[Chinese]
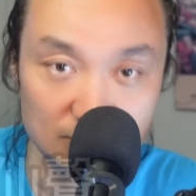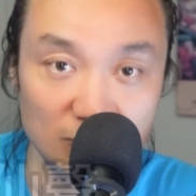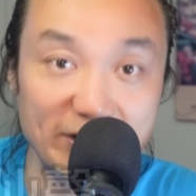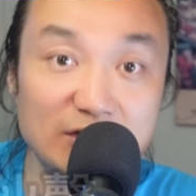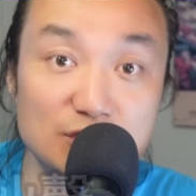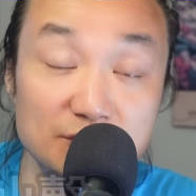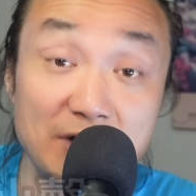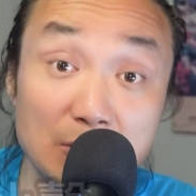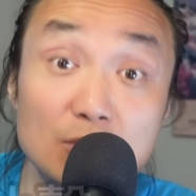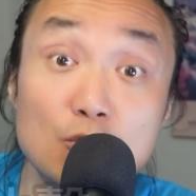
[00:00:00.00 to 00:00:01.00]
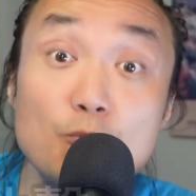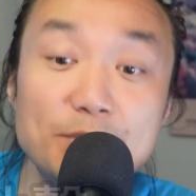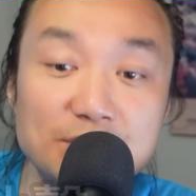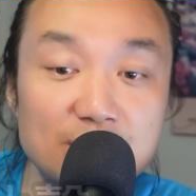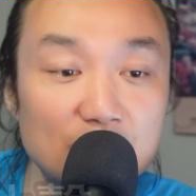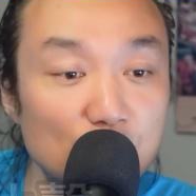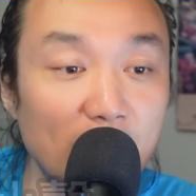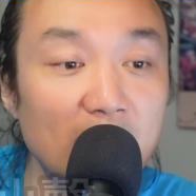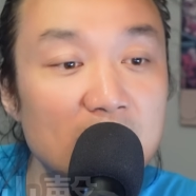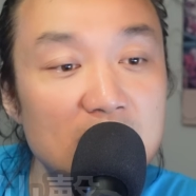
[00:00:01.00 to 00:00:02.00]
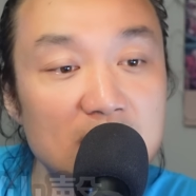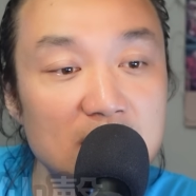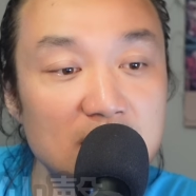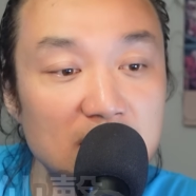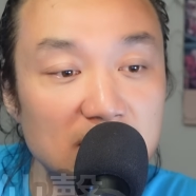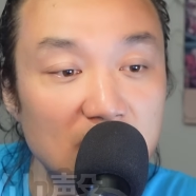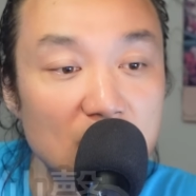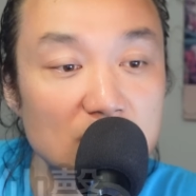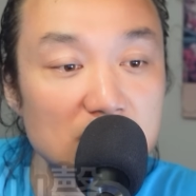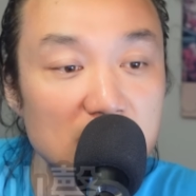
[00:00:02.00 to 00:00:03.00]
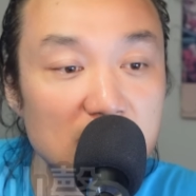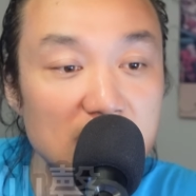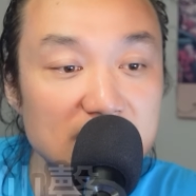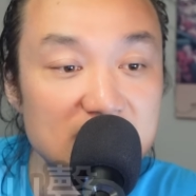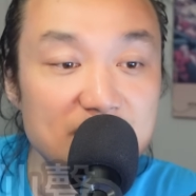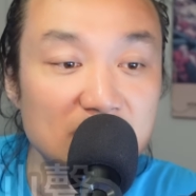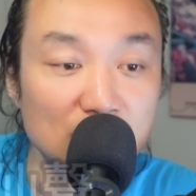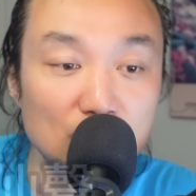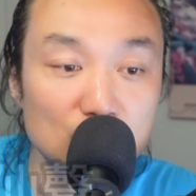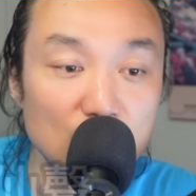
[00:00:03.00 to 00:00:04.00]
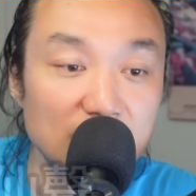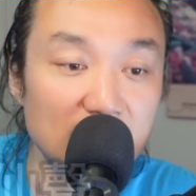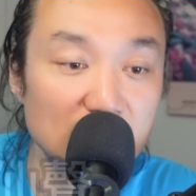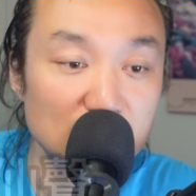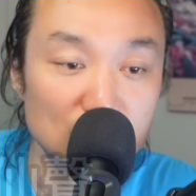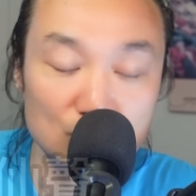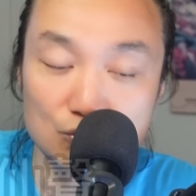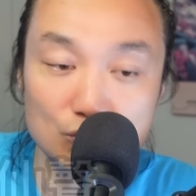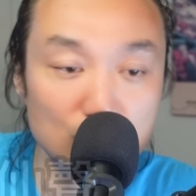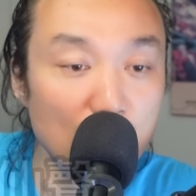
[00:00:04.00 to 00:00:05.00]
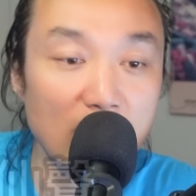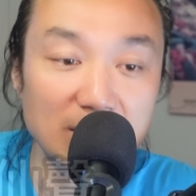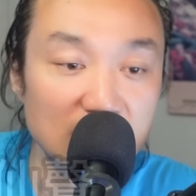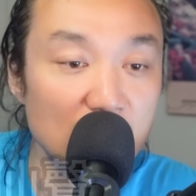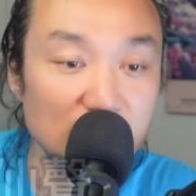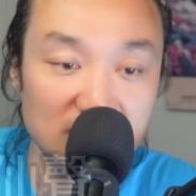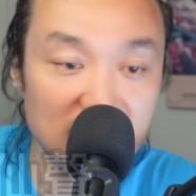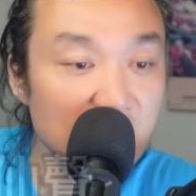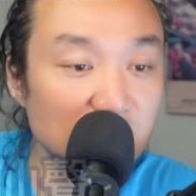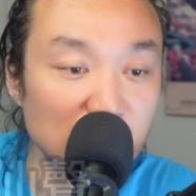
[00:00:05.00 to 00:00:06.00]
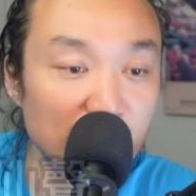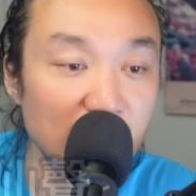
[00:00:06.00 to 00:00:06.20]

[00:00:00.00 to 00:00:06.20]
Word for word: 维持法律的公平性，对吧？然后，即便逃脱多年，入落网以后一样少不